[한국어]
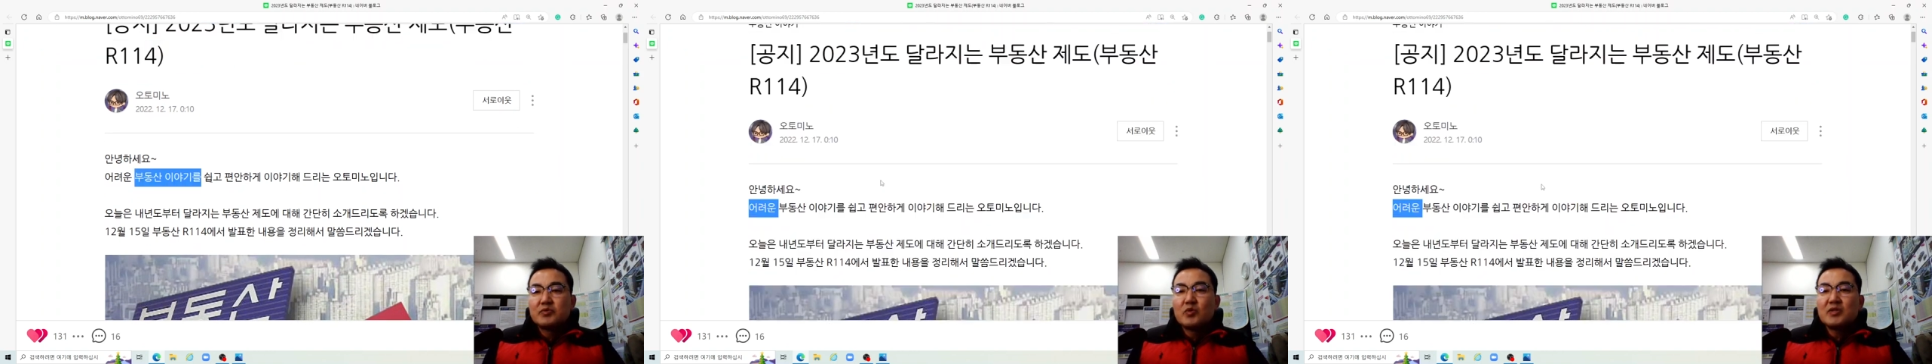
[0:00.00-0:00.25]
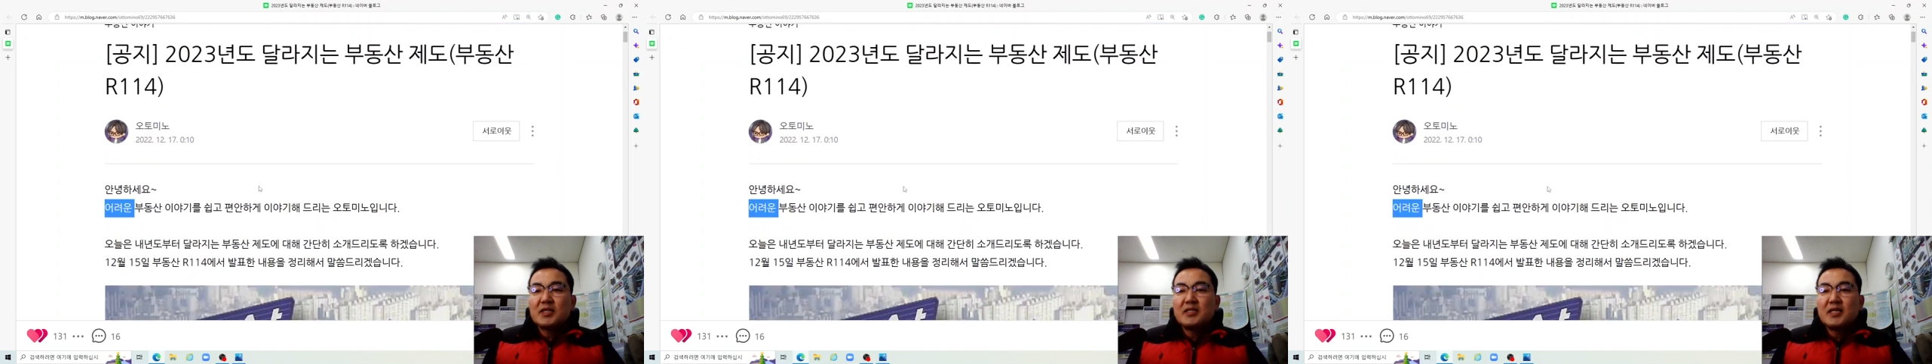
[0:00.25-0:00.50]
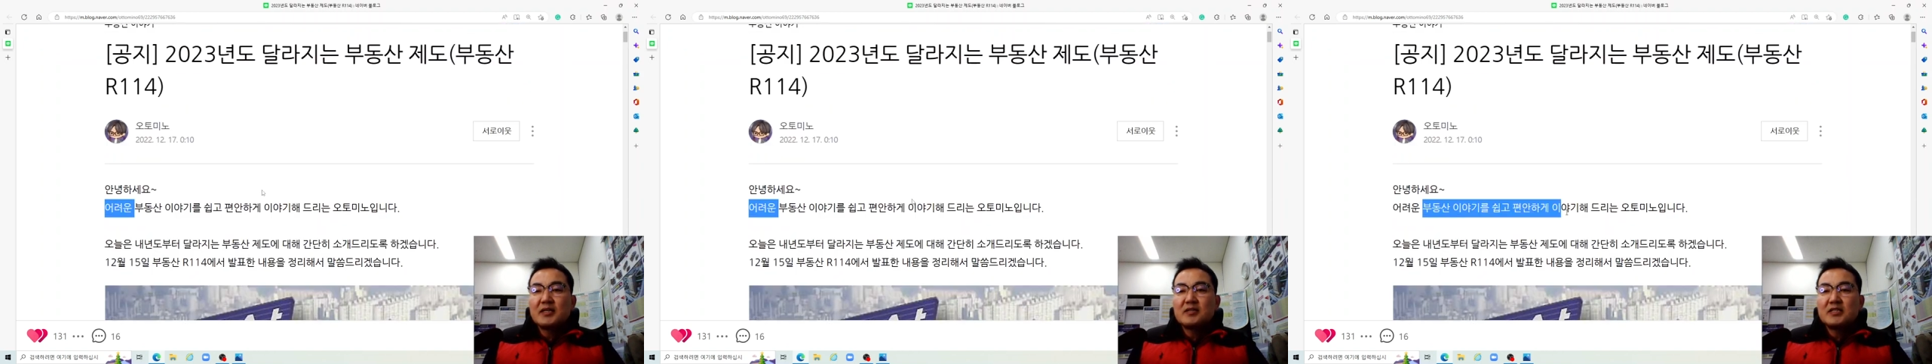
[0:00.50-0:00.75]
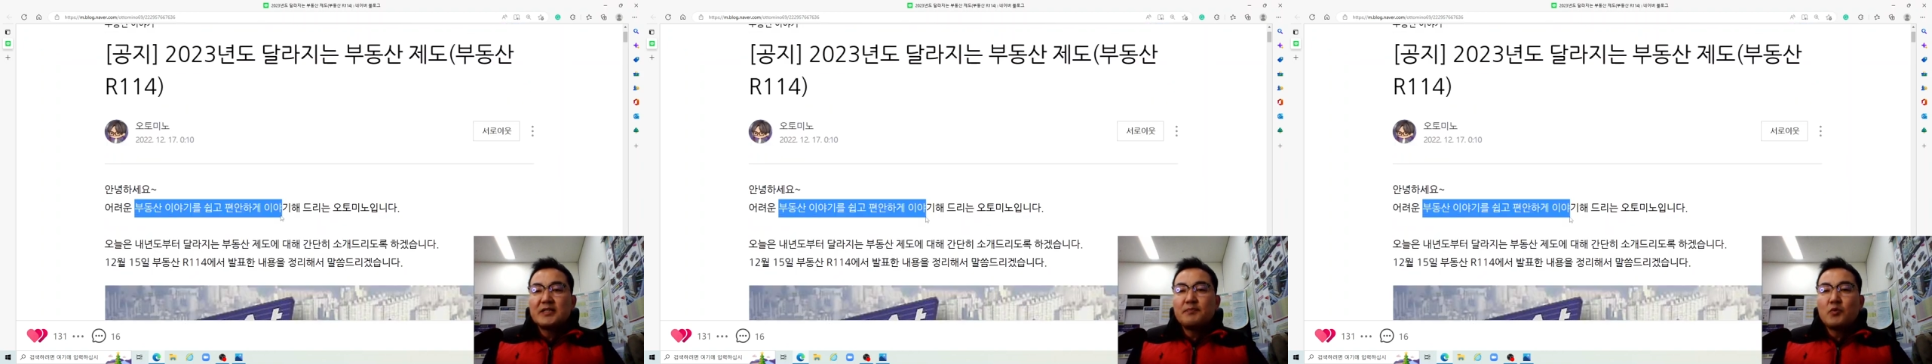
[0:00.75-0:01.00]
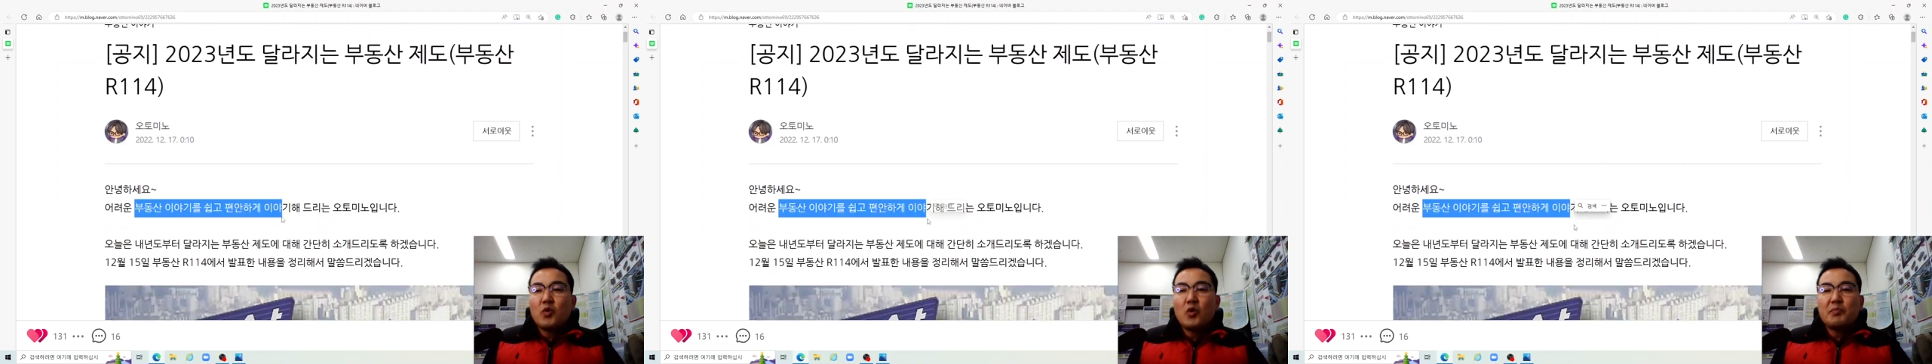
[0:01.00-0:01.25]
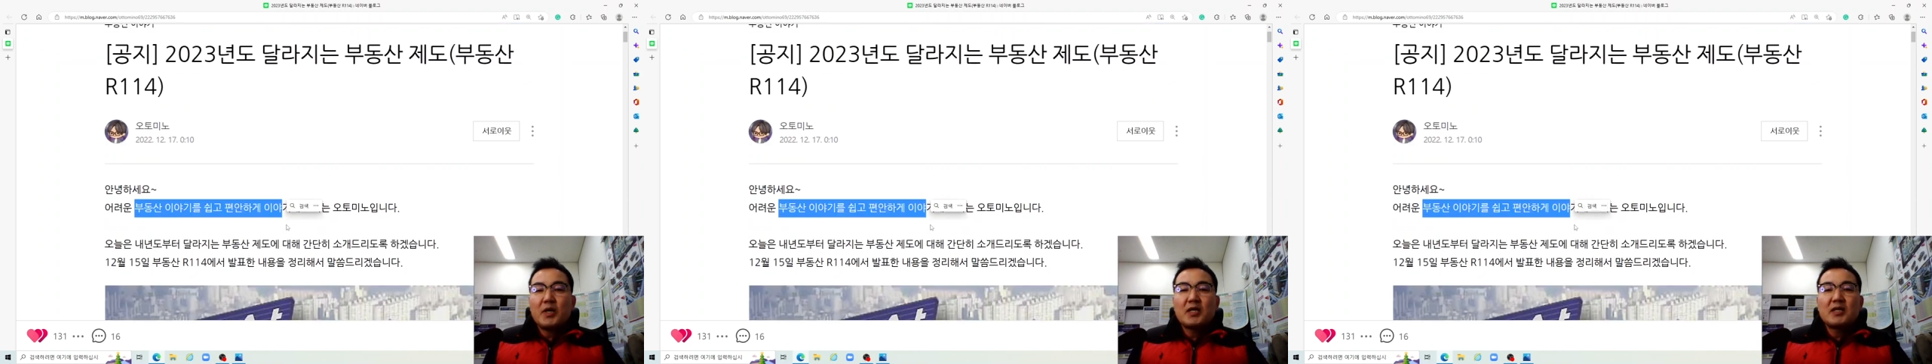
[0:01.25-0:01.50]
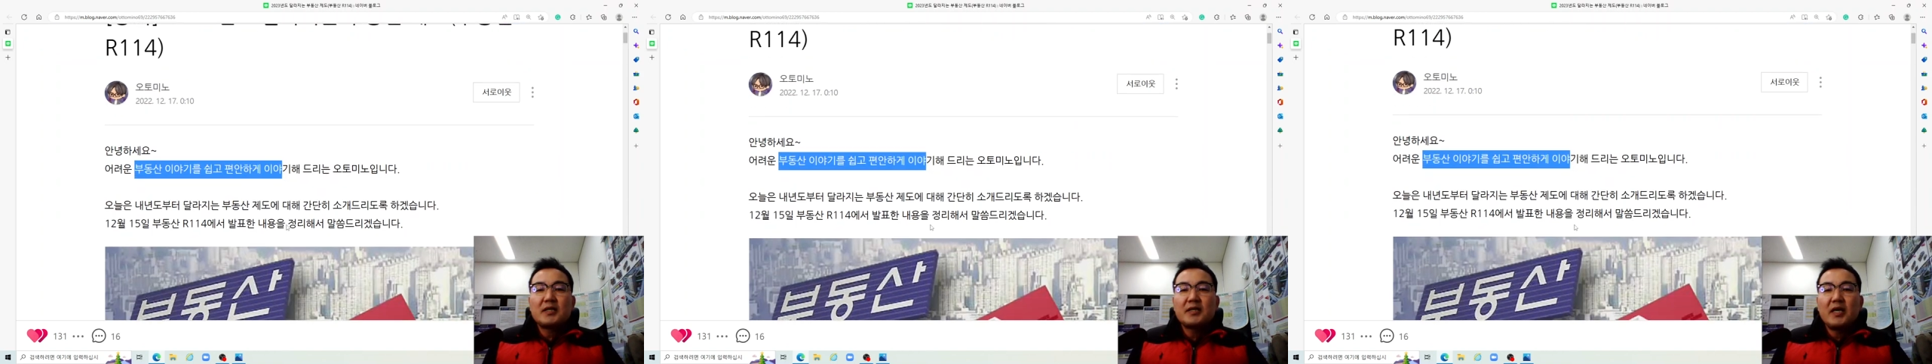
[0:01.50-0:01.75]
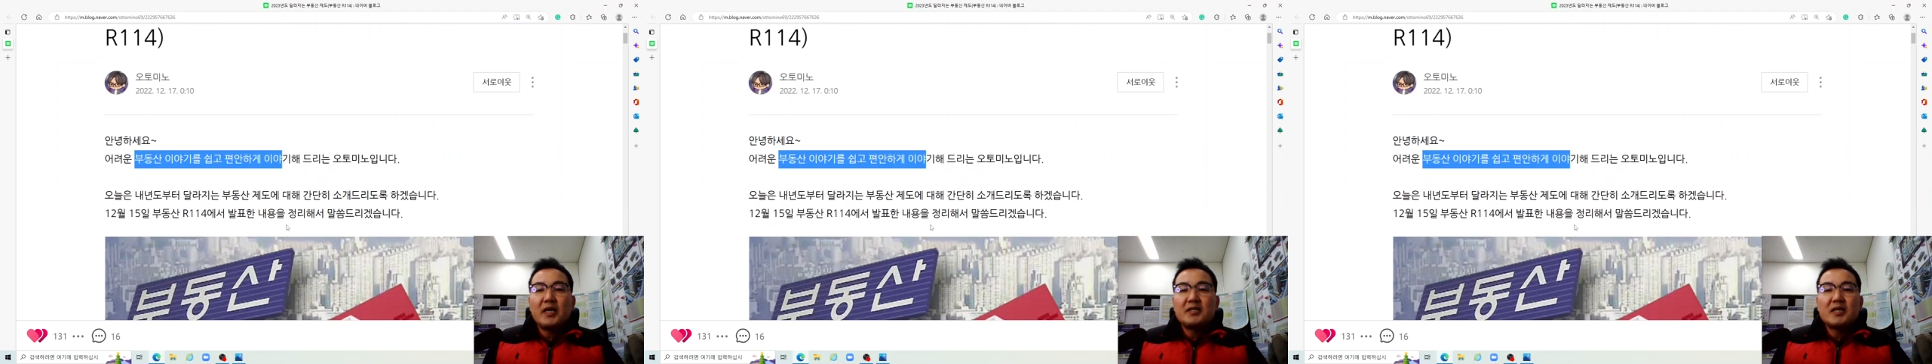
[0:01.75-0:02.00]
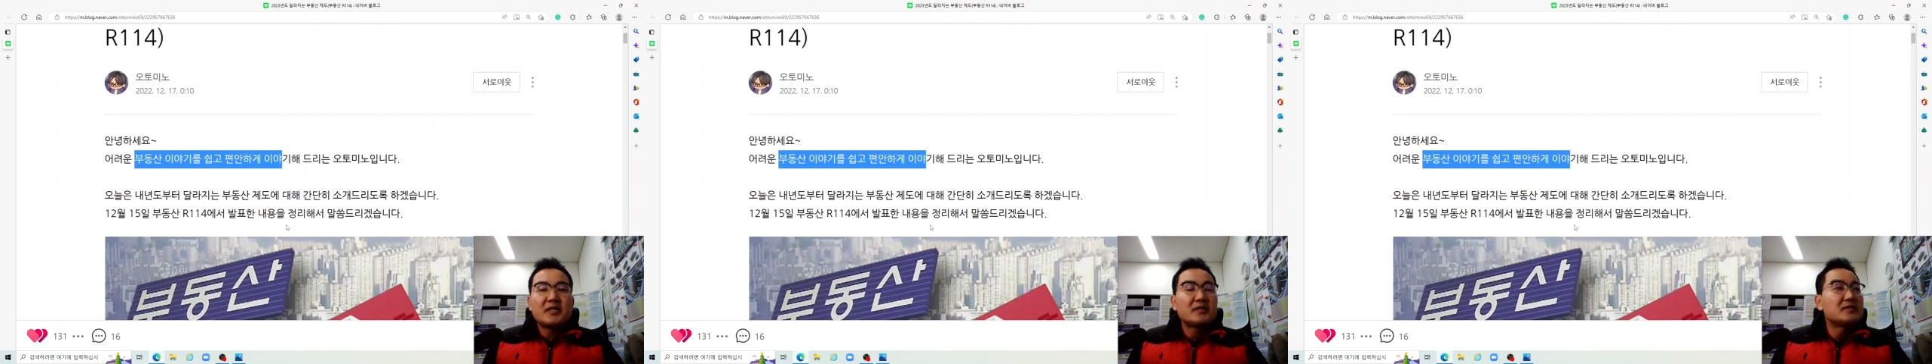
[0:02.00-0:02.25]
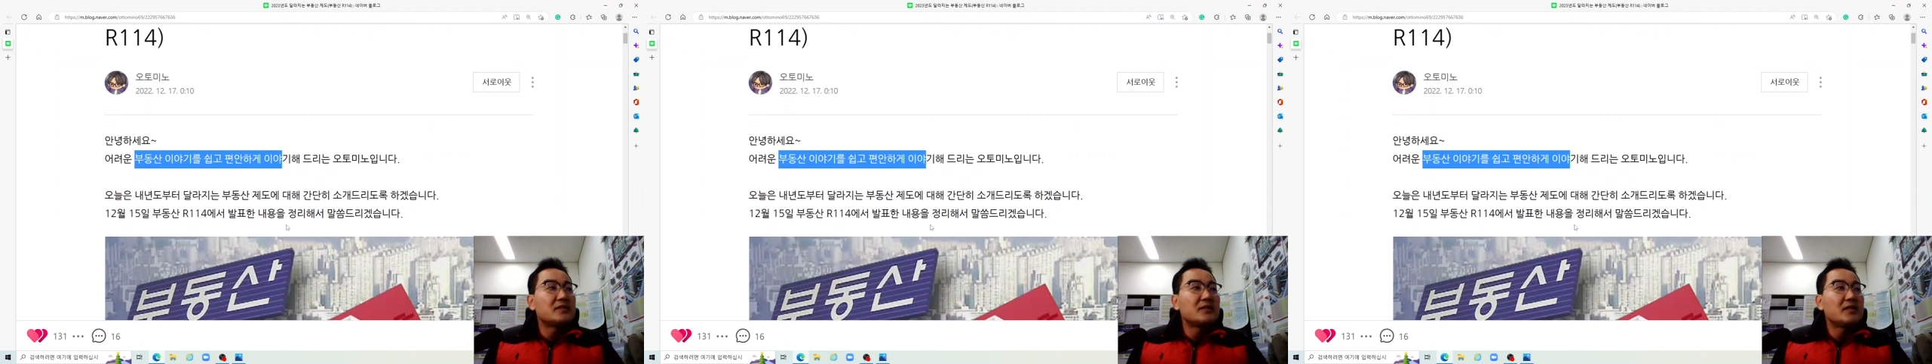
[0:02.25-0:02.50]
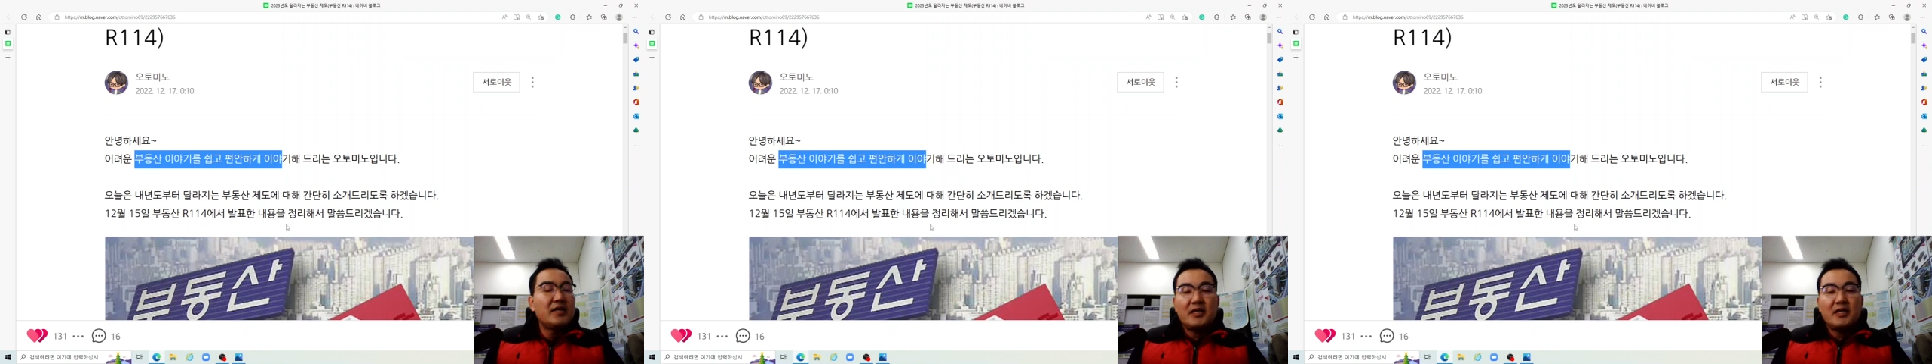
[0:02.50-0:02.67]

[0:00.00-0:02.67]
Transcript: 부동산 이야기를 쉽고 편안하게 이야기를